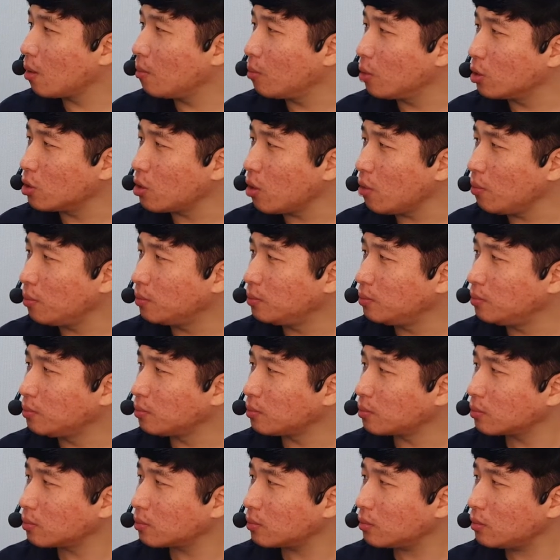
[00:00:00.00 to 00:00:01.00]
뭐죠?
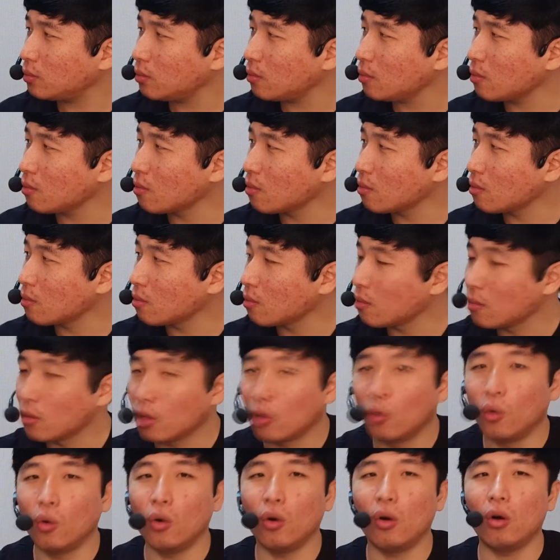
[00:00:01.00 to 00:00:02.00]
신세계로부터.
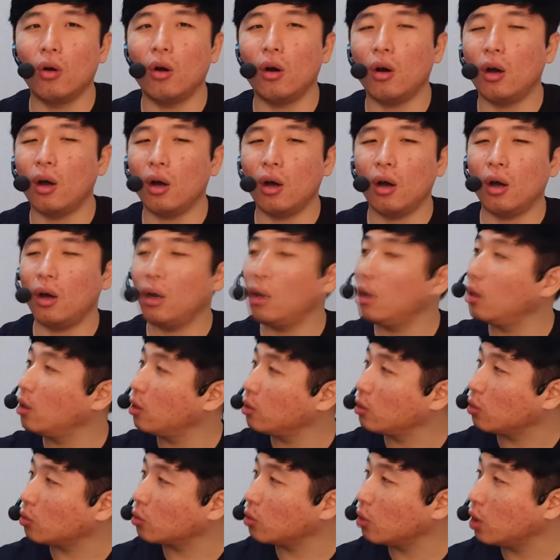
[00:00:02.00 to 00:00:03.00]

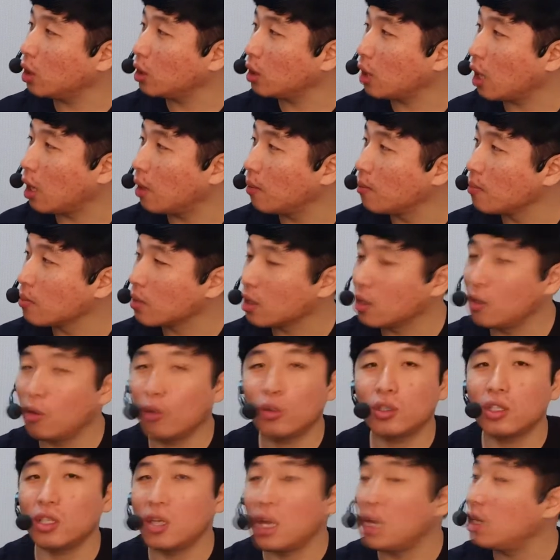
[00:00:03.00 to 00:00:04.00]
우와, 똑똑하다. 그
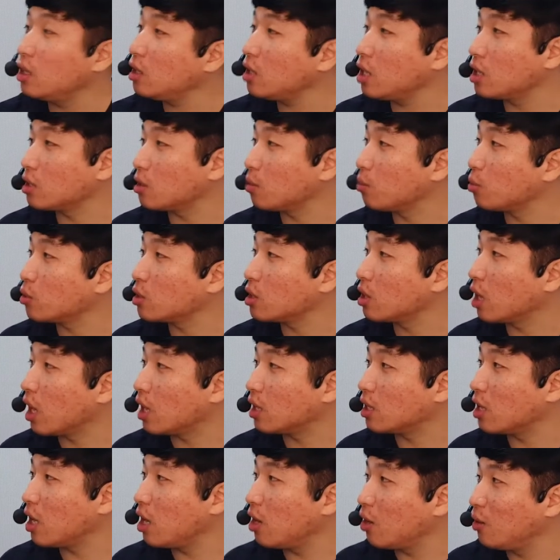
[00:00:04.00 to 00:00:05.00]
혹시 예능에서 보신 거
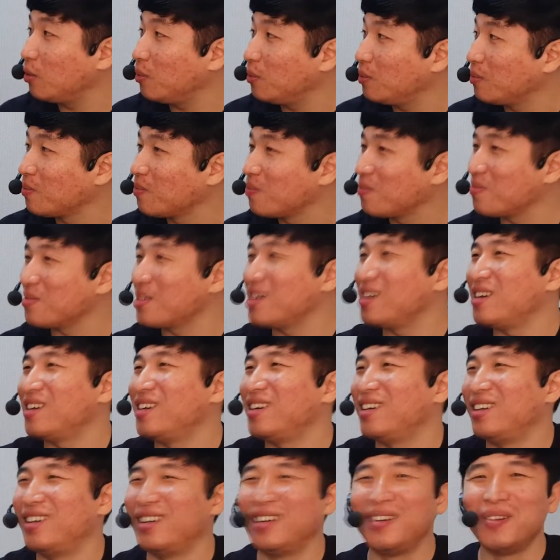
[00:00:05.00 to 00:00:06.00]
아니에요? 어, 어떻게
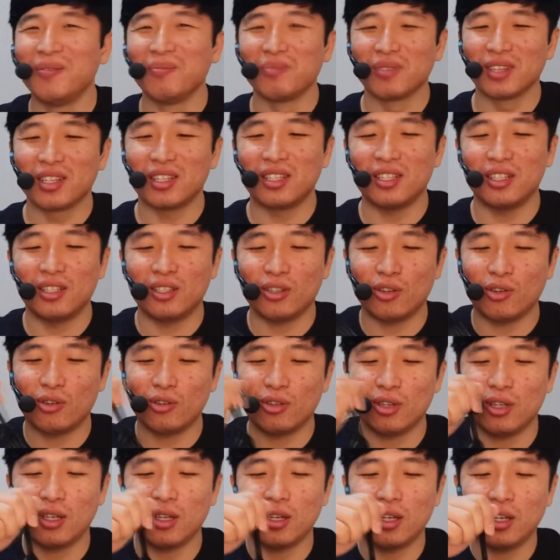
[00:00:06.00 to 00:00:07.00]
아셨죠?
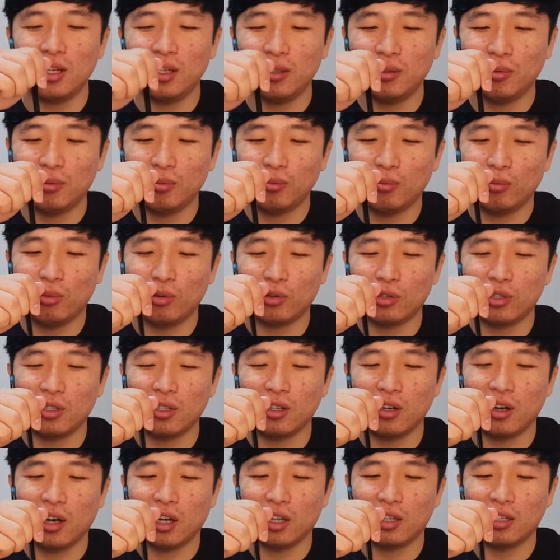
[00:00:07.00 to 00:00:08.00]
신서유기
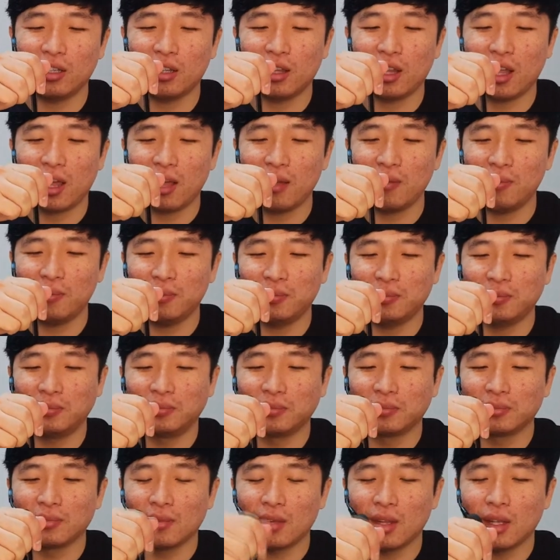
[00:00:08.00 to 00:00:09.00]
보신 것 같은데.
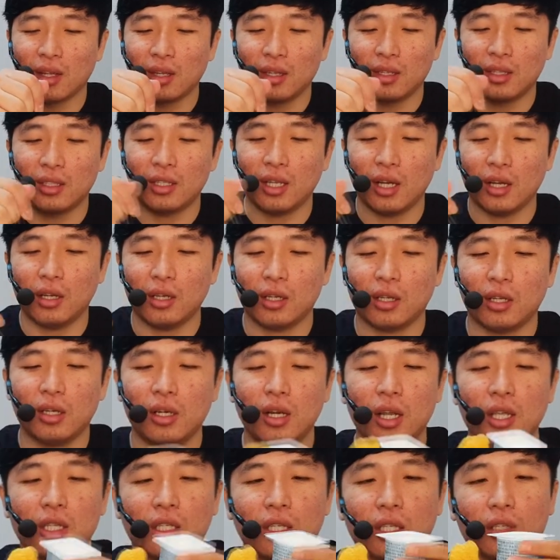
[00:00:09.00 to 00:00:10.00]
자,
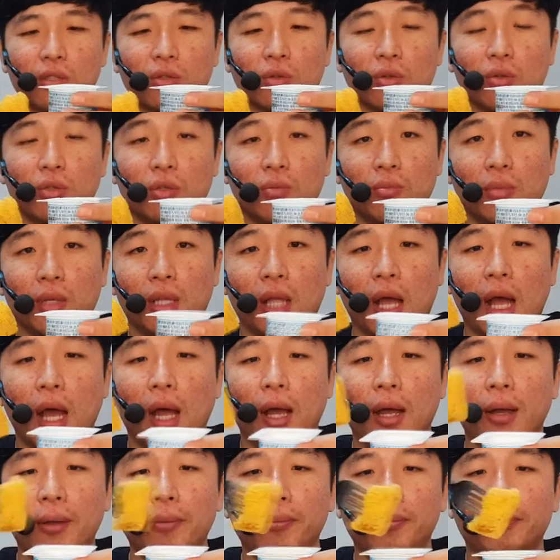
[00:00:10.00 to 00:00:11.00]
클래식
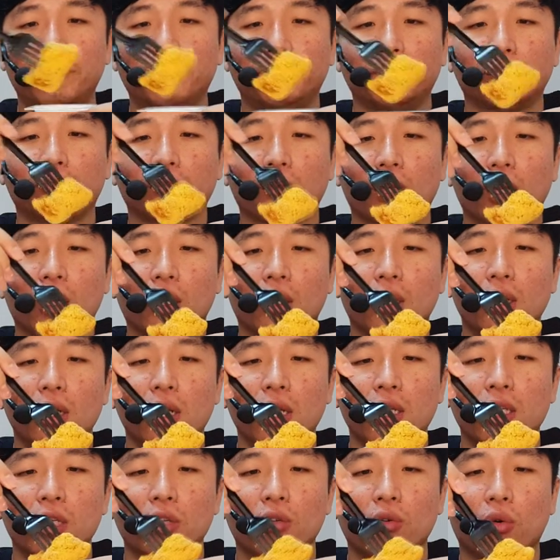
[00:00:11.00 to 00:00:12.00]
소스입니다.
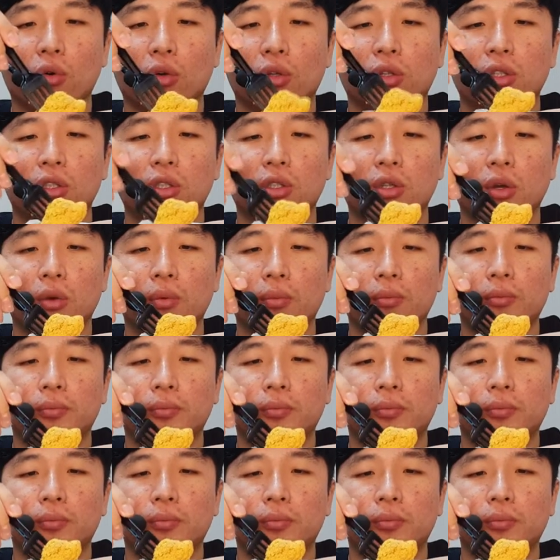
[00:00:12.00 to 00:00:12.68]
클래식 요거트죠.